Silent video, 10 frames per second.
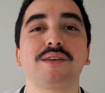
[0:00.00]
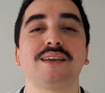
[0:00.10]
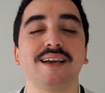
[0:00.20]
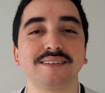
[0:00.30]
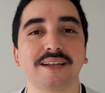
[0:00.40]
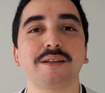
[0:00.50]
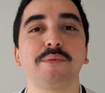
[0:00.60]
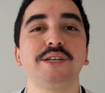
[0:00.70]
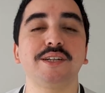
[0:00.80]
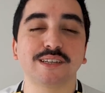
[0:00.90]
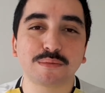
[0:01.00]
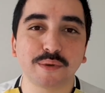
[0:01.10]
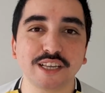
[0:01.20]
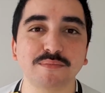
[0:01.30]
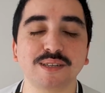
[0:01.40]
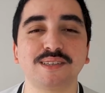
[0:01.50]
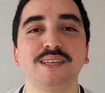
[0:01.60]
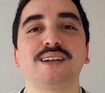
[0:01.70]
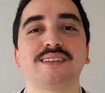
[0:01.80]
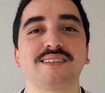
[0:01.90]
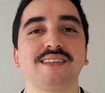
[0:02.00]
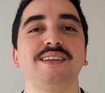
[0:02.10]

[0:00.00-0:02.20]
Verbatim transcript: que é exatamente tem as mesmas siglas,